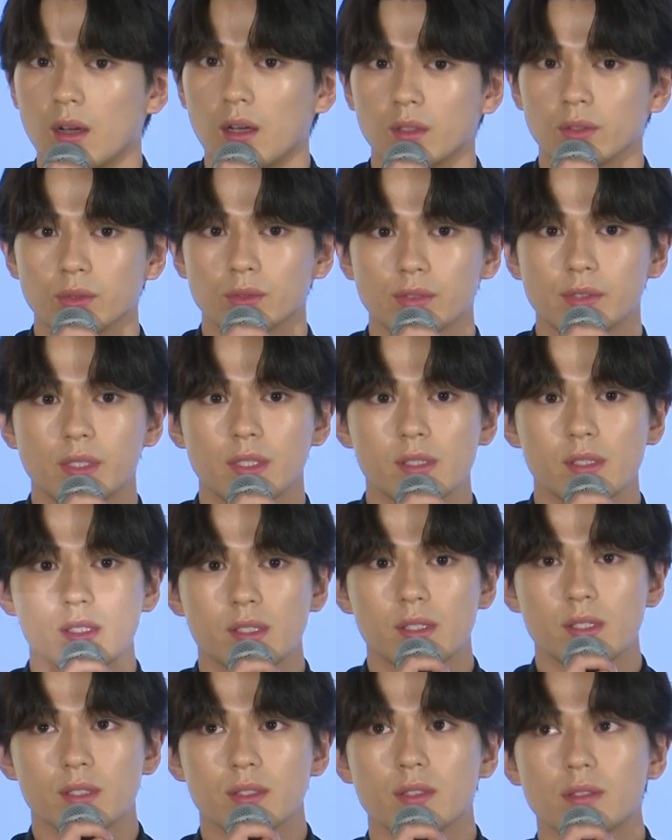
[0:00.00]
あの先
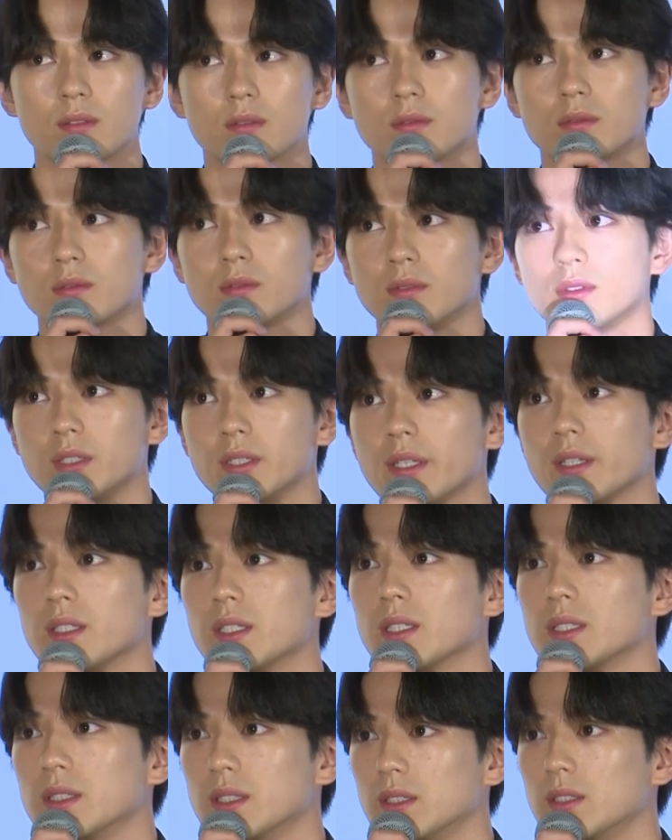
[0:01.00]
日
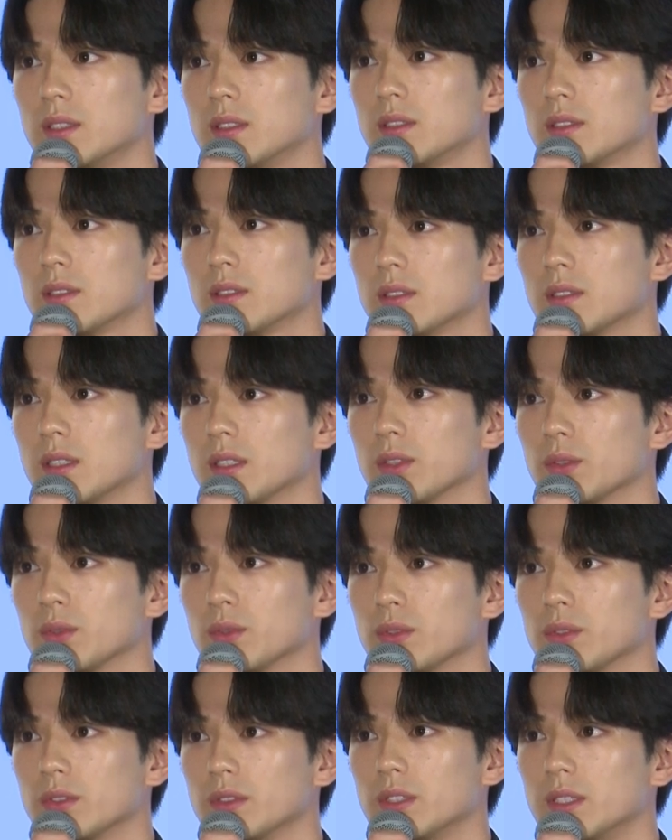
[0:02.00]
イタリアにあ
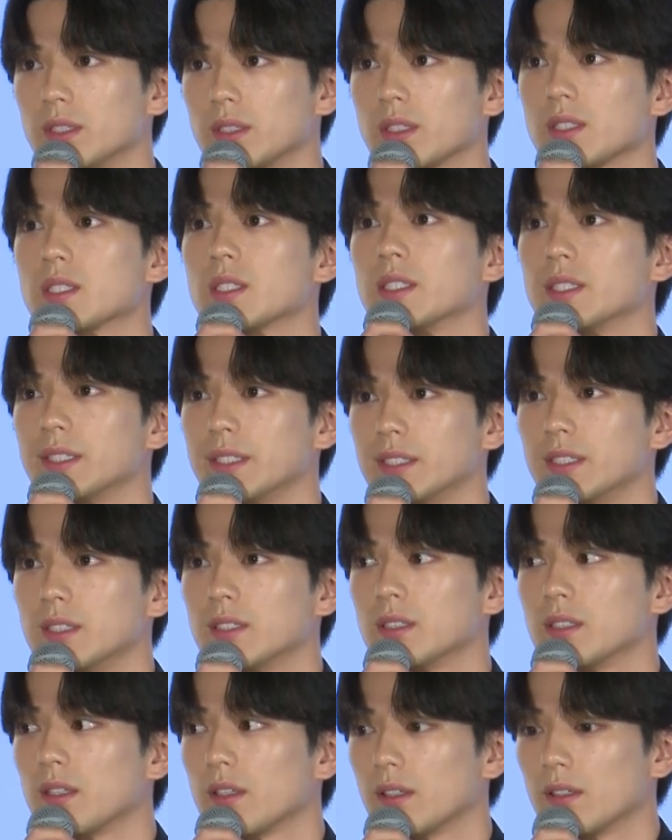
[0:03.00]
の行った際に
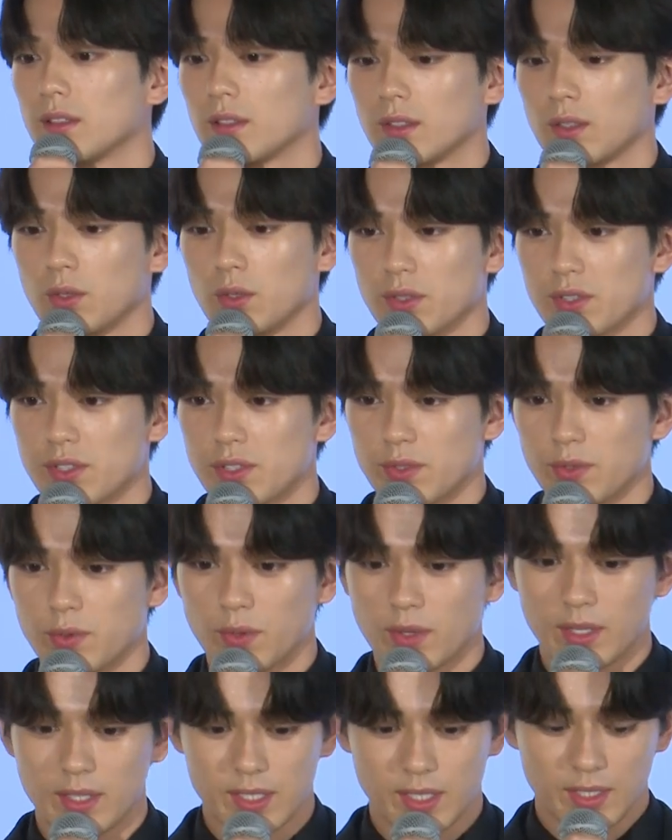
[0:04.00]
歩数を
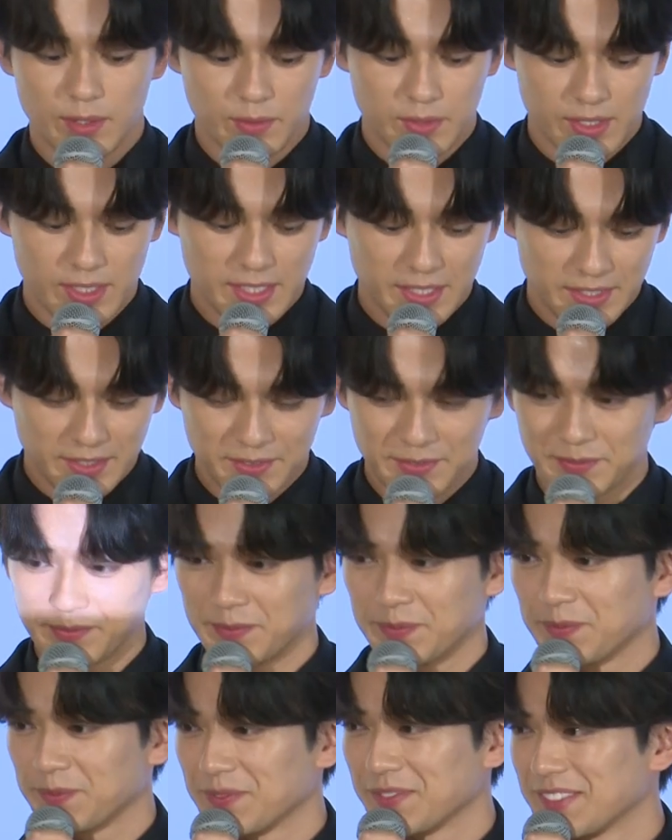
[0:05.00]
稼いでました。
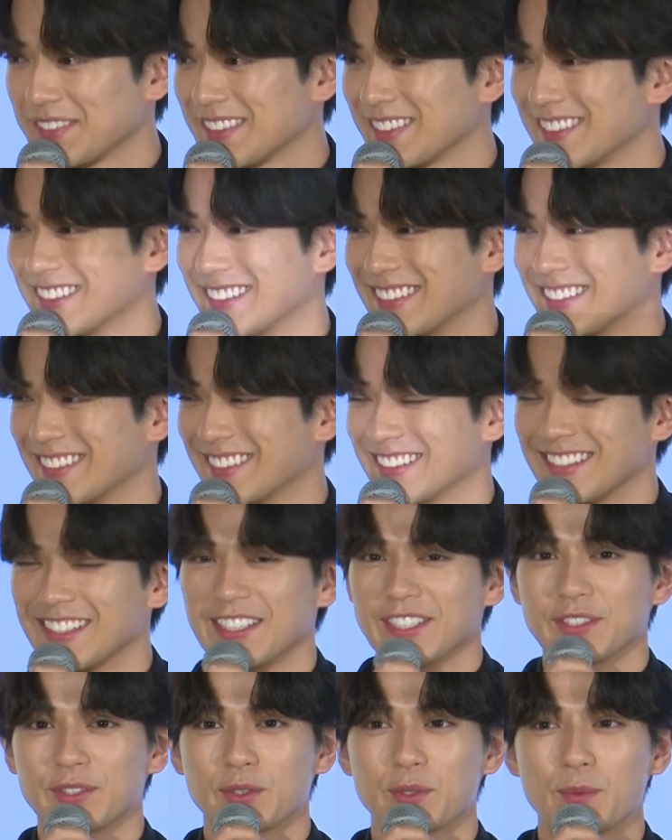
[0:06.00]

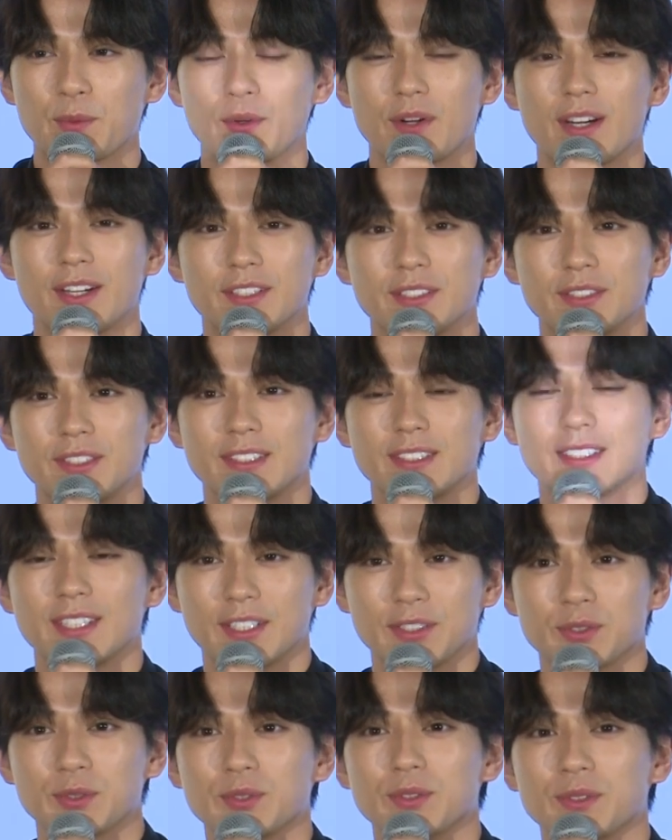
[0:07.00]
とても歩い
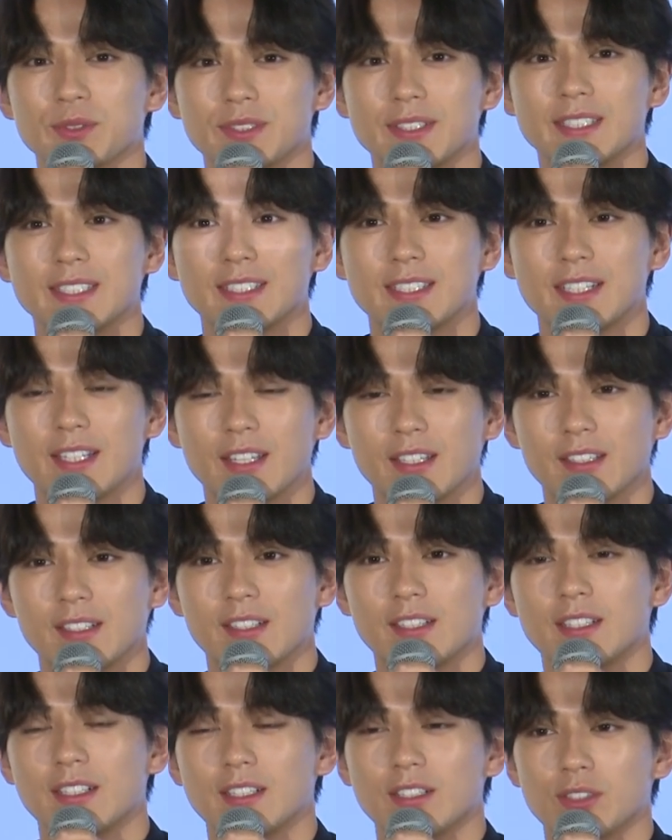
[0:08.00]
歩くので、
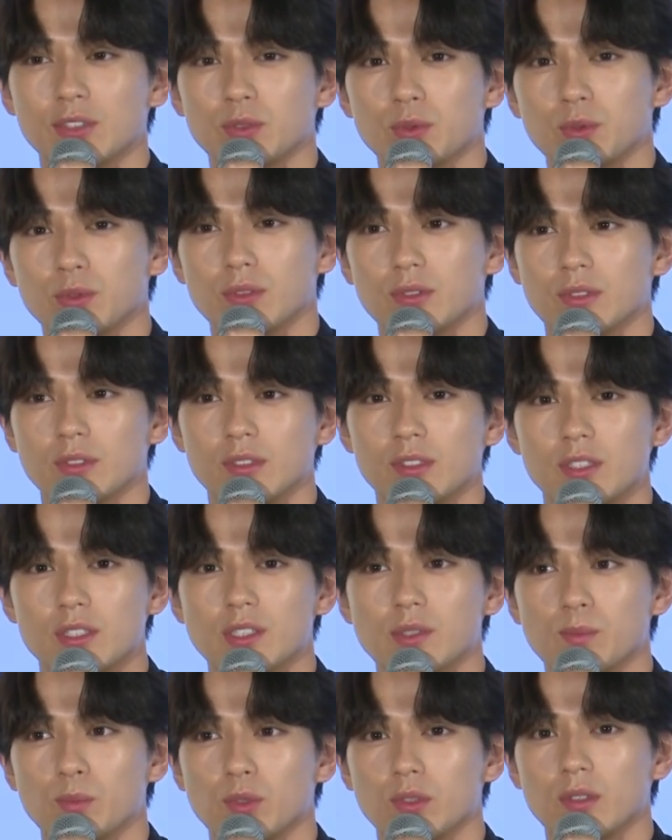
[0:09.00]
あのい
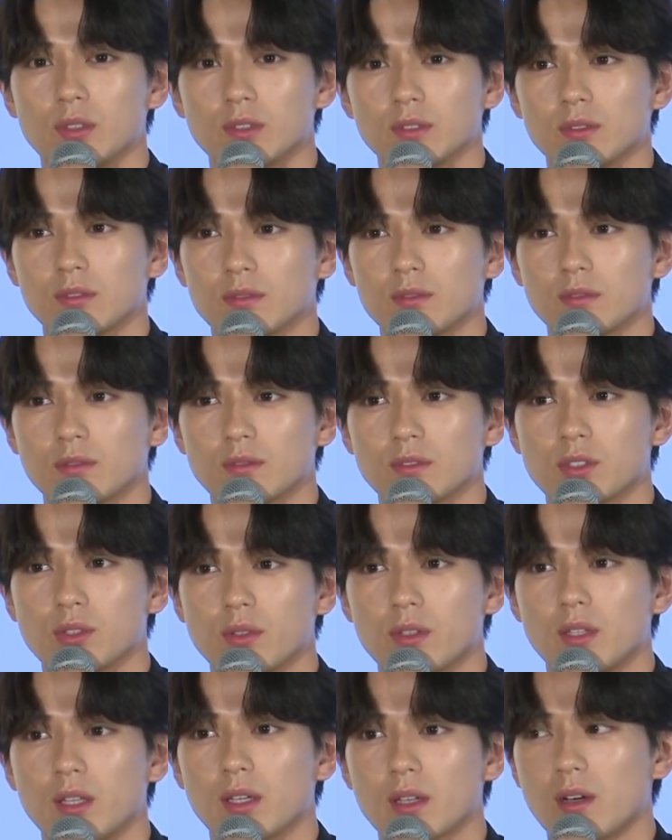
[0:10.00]
つもそ
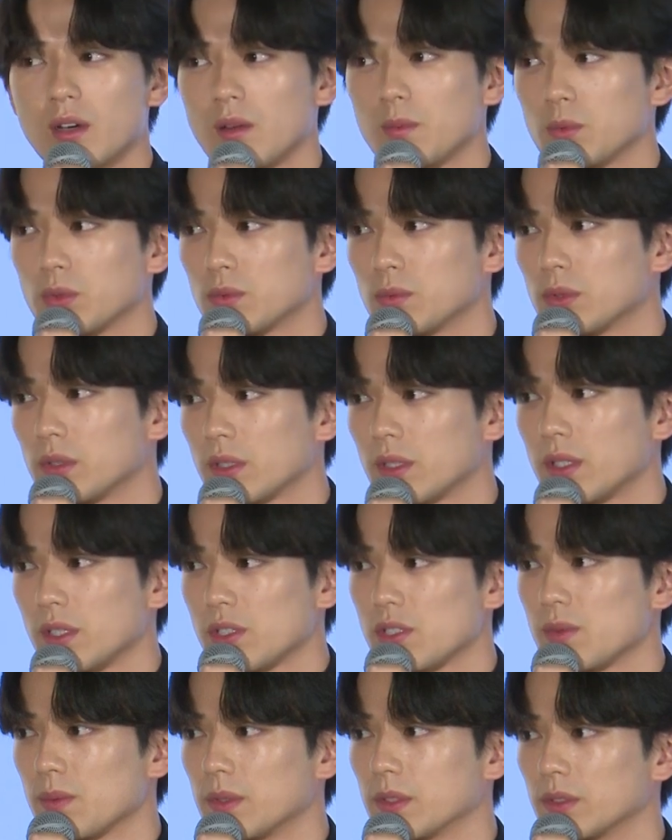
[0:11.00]
れで買い物もできて
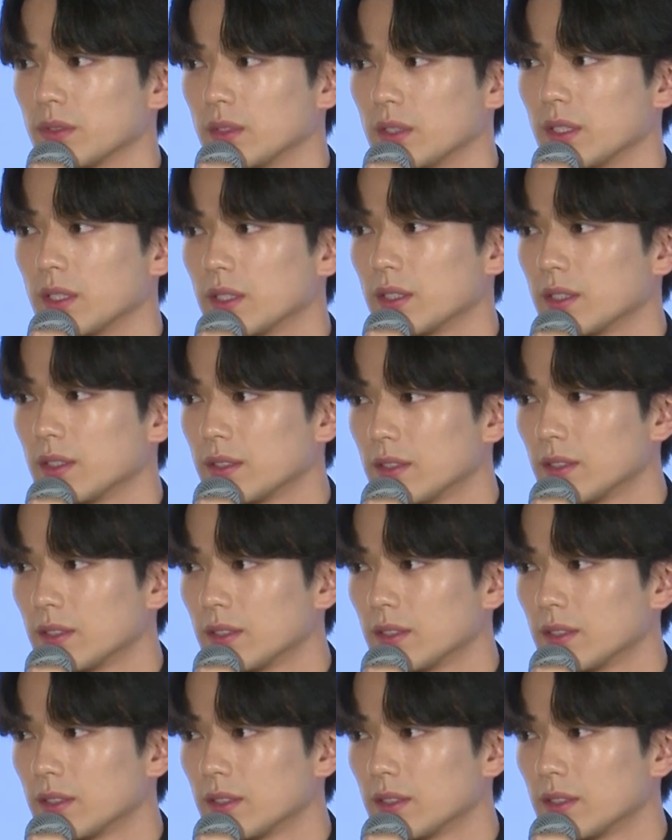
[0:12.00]
しまうので、